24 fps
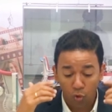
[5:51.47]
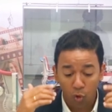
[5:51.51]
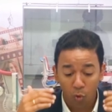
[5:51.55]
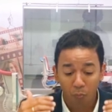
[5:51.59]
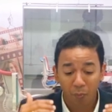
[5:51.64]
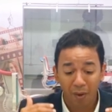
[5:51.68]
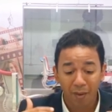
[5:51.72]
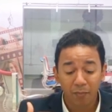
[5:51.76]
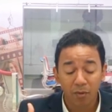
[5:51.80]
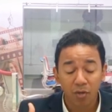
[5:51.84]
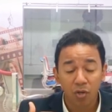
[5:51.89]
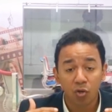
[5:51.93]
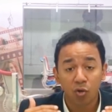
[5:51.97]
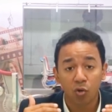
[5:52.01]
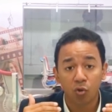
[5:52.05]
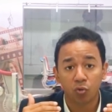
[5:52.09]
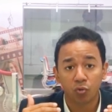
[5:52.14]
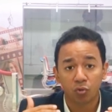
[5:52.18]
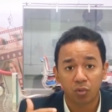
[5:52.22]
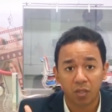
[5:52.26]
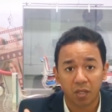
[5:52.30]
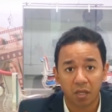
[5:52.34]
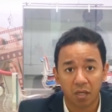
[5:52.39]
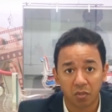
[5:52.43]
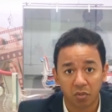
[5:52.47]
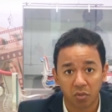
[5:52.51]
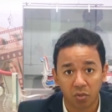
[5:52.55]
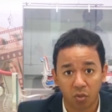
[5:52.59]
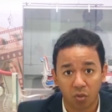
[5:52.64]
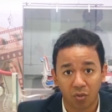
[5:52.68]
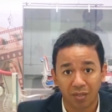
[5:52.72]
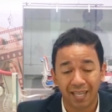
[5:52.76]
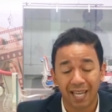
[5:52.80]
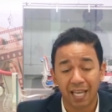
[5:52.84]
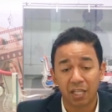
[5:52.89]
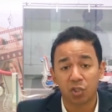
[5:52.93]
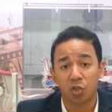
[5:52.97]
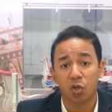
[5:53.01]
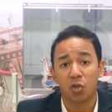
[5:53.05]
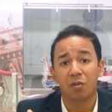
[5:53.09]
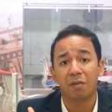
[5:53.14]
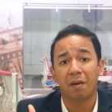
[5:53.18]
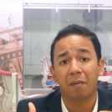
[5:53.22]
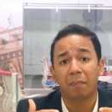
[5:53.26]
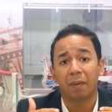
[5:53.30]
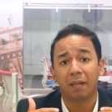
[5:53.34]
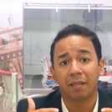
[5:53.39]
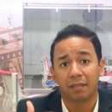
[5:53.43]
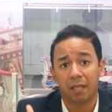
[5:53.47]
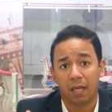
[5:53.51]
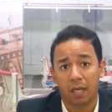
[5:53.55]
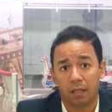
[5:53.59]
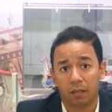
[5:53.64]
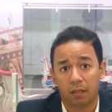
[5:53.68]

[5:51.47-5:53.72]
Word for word: tomamos en consideración que eso iba a